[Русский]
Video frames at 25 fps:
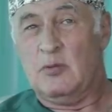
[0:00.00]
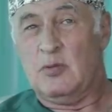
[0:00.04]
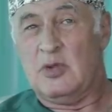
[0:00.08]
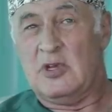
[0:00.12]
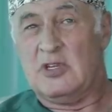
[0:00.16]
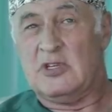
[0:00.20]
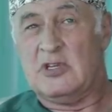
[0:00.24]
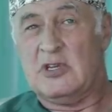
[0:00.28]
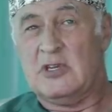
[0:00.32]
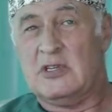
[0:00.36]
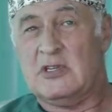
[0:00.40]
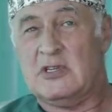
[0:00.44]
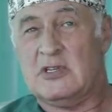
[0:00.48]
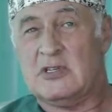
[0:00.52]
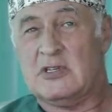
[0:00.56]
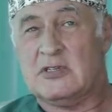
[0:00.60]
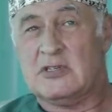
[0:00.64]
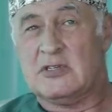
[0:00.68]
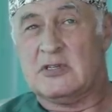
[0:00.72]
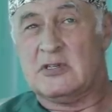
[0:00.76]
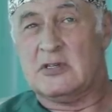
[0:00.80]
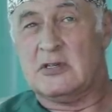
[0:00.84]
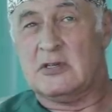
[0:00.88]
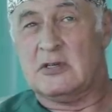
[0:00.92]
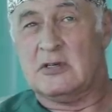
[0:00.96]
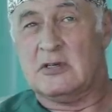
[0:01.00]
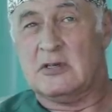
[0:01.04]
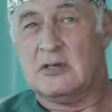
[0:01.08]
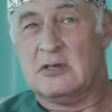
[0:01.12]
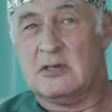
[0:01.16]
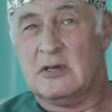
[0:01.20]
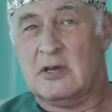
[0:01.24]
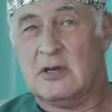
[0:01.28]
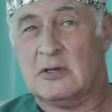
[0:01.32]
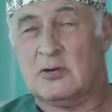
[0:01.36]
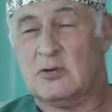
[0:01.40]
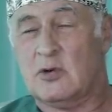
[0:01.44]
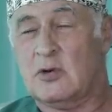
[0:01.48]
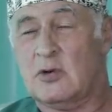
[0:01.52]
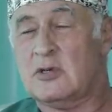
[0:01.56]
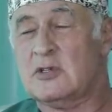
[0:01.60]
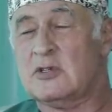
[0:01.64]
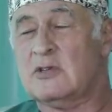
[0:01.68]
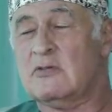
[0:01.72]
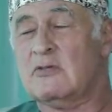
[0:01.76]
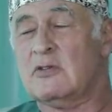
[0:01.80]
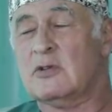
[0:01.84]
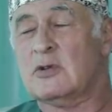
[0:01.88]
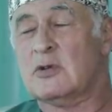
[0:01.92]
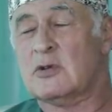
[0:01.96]
50, а то и
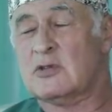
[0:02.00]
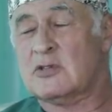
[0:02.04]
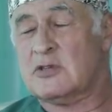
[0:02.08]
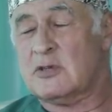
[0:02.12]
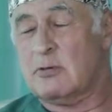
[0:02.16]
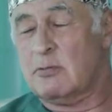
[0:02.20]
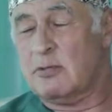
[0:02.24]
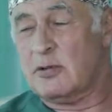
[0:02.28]
90%.